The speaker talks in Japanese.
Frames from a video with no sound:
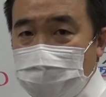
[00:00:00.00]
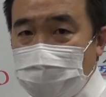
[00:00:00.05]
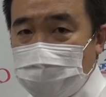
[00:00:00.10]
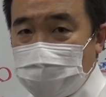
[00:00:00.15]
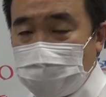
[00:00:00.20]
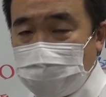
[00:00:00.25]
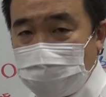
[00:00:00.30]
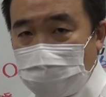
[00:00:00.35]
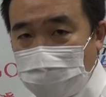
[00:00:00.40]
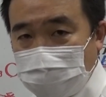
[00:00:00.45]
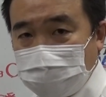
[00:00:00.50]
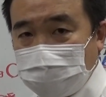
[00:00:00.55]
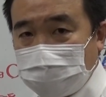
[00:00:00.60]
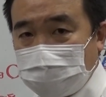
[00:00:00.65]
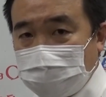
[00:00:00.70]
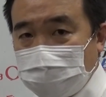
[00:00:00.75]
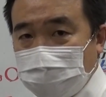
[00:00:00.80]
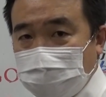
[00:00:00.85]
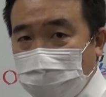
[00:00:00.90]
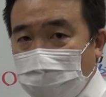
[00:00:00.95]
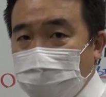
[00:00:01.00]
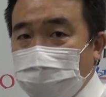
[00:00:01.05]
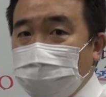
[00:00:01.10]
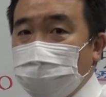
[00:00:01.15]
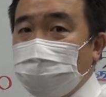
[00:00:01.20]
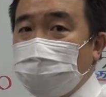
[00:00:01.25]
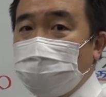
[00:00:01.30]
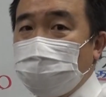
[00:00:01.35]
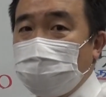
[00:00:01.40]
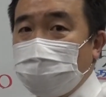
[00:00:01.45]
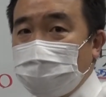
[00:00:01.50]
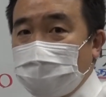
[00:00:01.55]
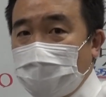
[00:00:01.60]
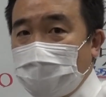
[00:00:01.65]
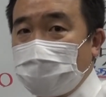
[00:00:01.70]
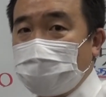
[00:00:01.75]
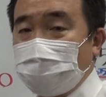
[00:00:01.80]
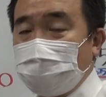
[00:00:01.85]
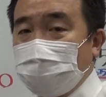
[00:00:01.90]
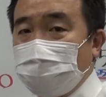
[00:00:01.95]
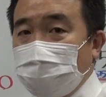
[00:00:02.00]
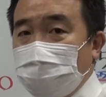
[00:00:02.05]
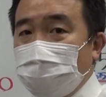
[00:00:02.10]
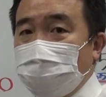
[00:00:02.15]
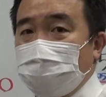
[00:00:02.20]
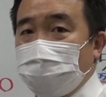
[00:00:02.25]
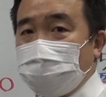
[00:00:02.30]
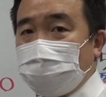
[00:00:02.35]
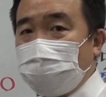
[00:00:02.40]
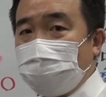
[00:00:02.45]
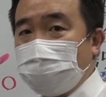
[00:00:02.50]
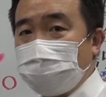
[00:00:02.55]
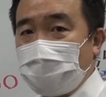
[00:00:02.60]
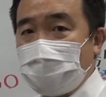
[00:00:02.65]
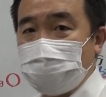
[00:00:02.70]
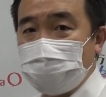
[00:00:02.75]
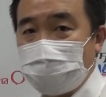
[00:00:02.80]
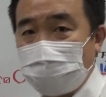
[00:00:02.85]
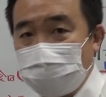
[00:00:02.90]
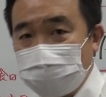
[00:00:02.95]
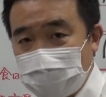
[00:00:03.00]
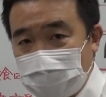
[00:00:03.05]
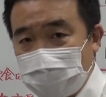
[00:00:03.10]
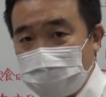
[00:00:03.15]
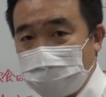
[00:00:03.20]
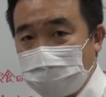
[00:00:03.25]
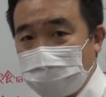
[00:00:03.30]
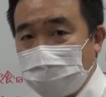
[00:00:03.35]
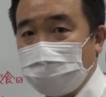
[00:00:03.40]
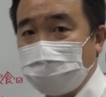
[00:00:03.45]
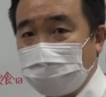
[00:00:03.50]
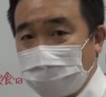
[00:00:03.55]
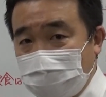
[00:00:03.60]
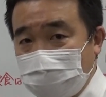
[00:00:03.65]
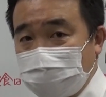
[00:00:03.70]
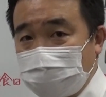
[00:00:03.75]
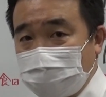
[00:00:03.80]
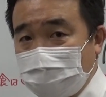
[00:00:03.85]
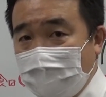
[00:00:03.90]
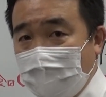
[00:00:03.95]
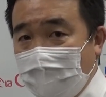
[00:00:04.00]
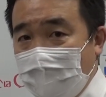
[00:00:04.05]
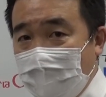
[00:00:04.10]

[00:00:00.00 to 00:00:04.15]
てしまうというようなことを想定してほしいということです